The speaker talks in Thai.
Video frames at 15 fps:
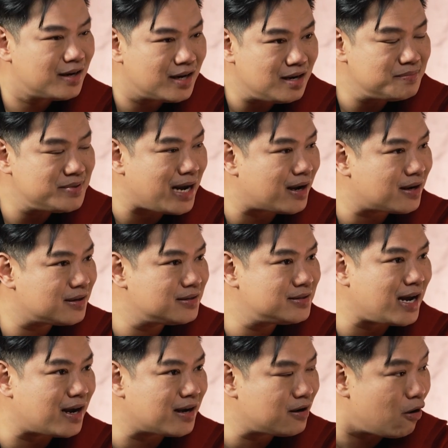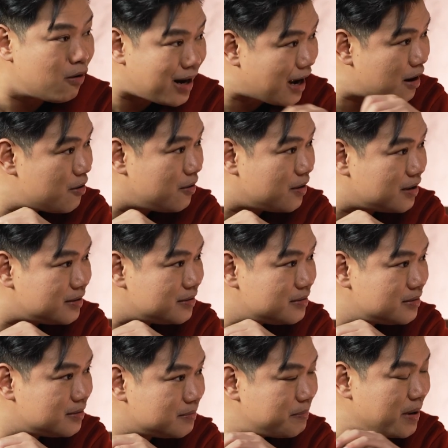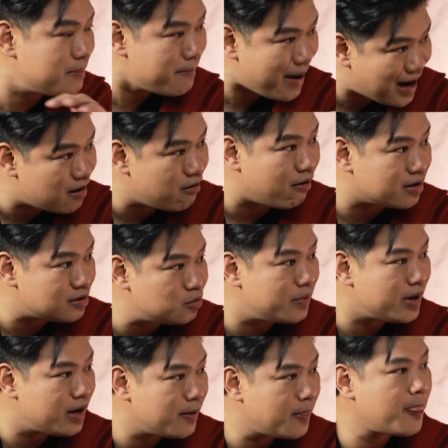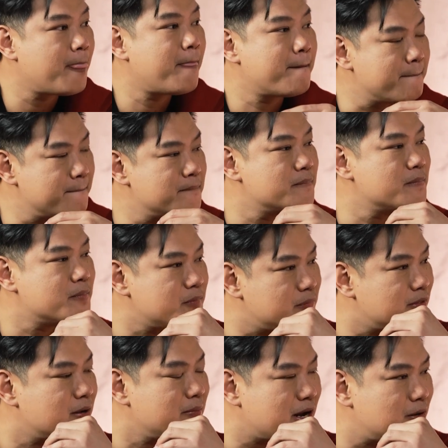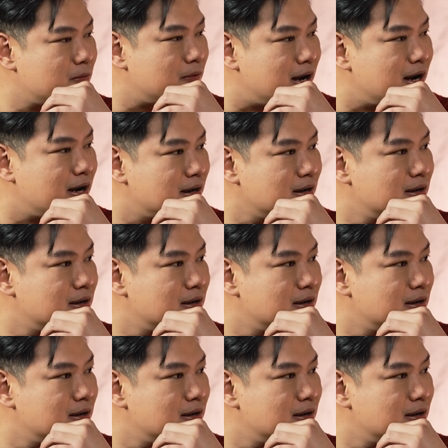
เริ่มจากจากกองหลังก่อนใช่ เป็นแบ็กก่อนถูกไหมใช่ครับแบ็กขวาแบ็กขวา